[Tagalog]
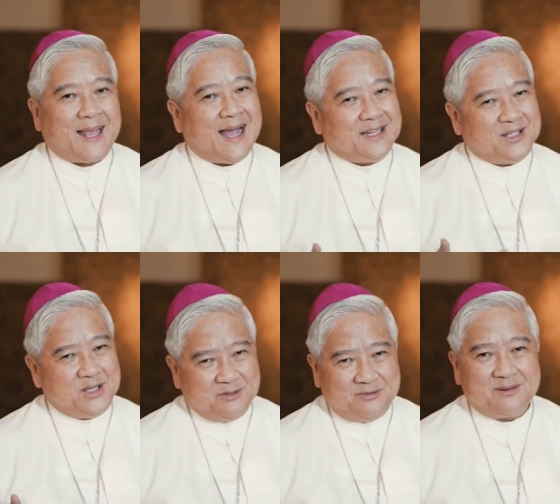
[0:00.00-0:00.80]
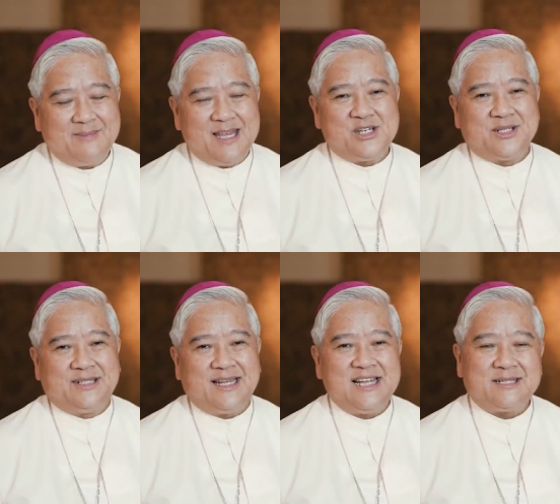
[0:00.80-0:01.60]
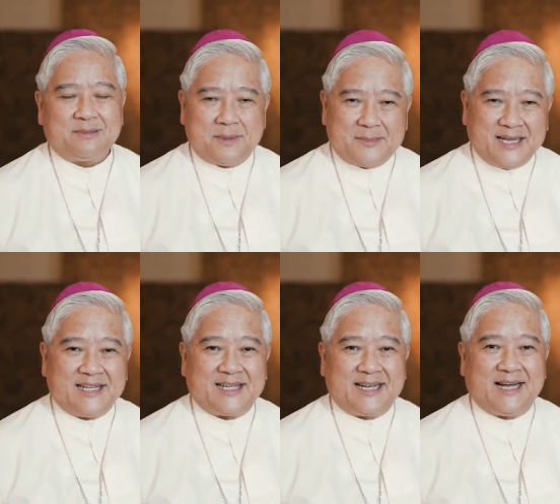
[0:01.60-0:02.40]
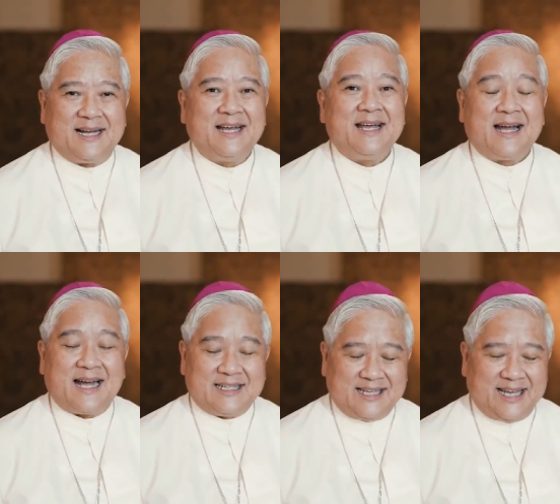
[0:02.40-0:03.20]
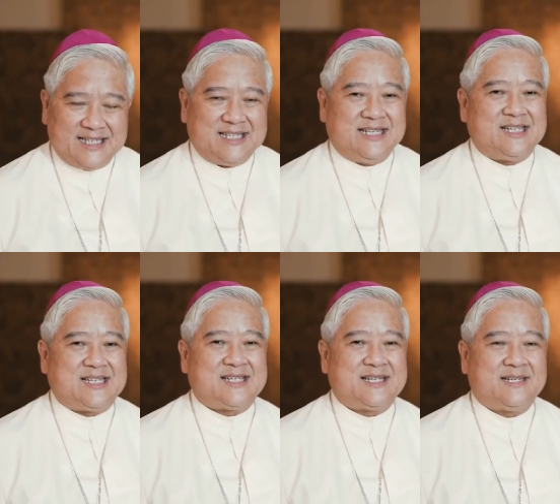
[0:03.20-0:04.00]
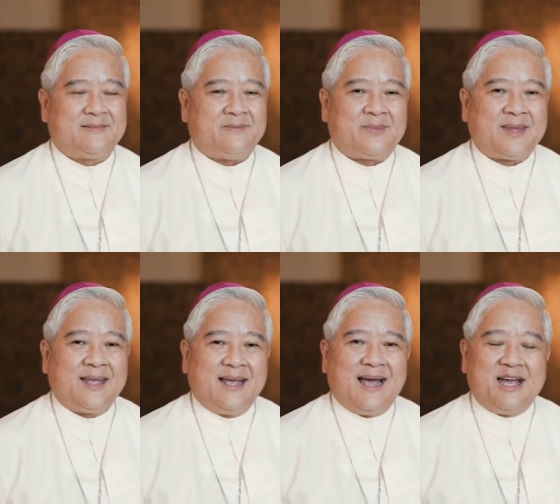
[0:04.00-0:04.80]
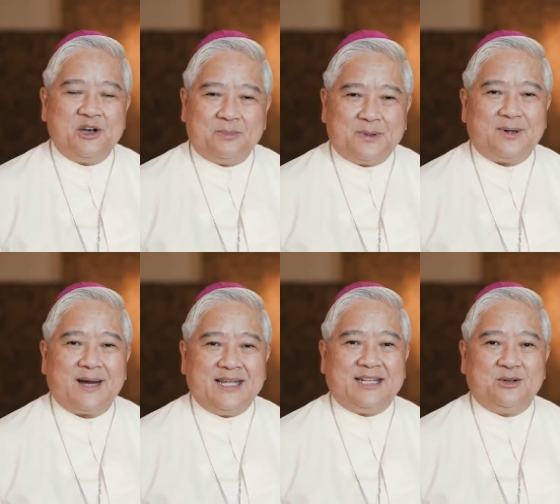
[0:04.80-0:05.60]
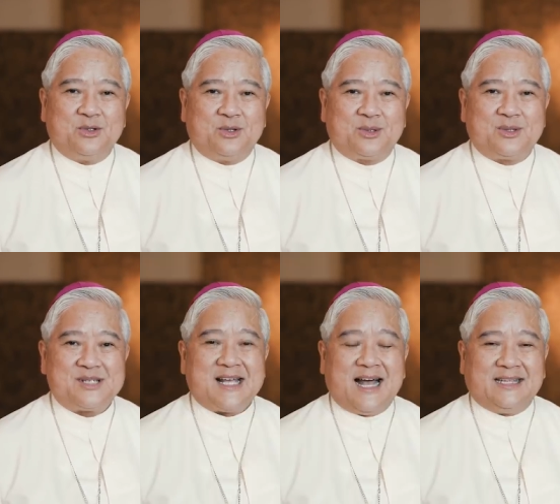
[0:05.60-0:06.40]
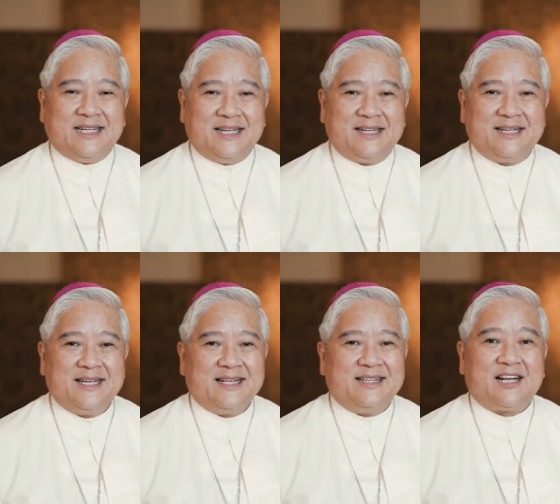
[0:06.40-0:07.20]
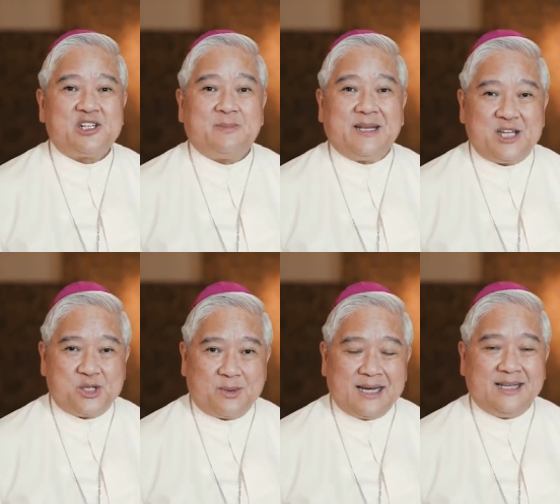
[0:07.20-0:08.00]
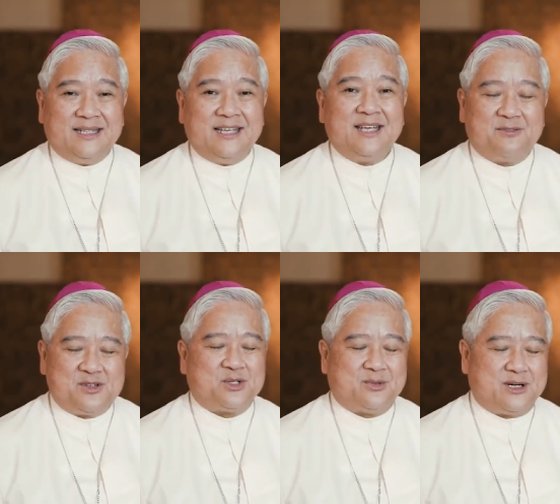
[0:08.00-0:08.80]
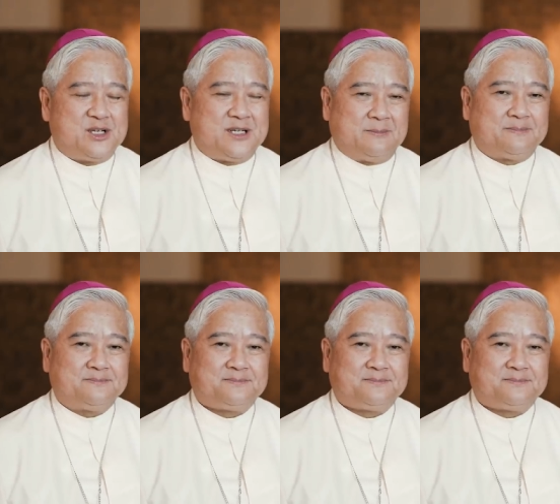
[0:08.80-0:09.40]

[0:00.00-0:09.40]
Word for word: At yung formation ay sa pamamagitan ng catechesis. Ano po ang itinuturo sa atin ng spirituality of stewardship?